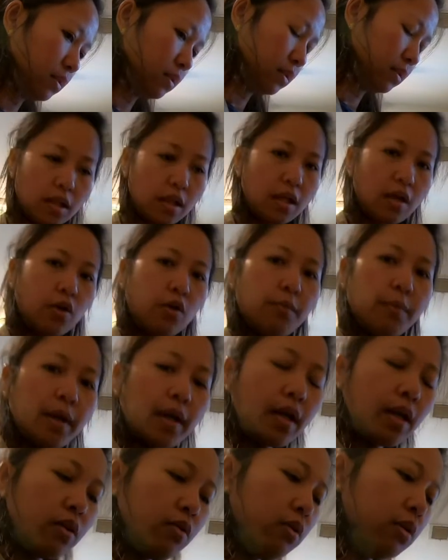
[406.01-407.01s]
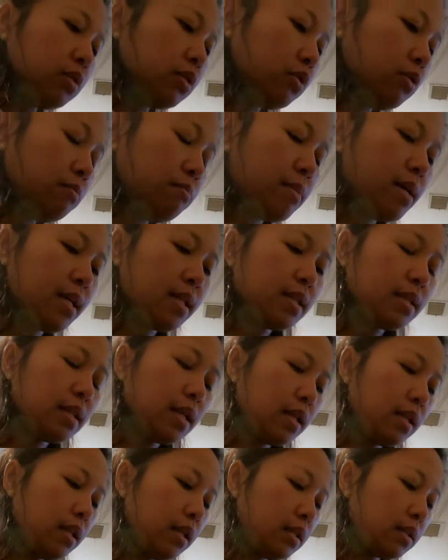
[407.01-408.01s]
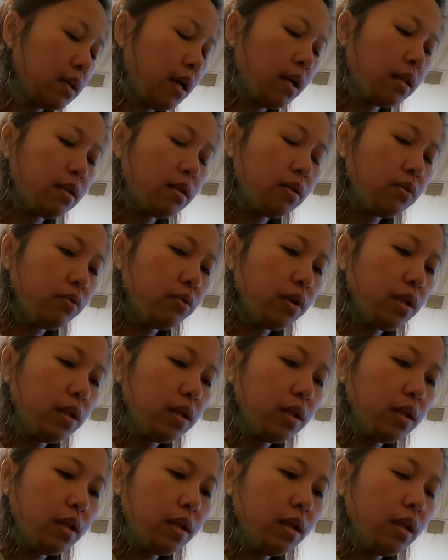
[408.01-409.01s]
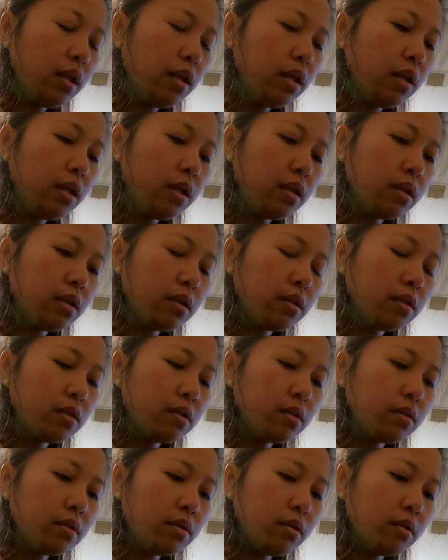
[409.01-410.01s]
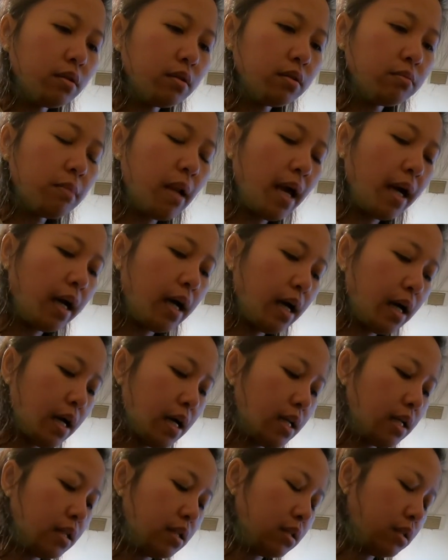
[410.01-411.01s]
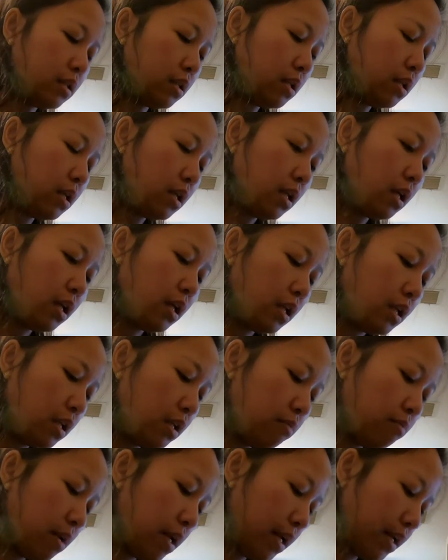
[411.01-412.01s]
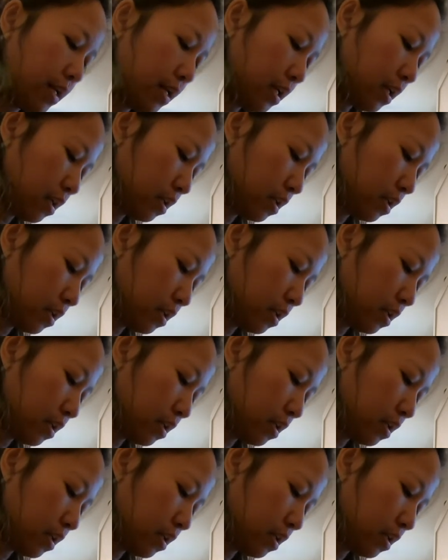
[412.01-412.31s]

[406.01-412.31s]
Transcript: jadi aku pakai dua tomat nanti satu ini belakangan ini di blender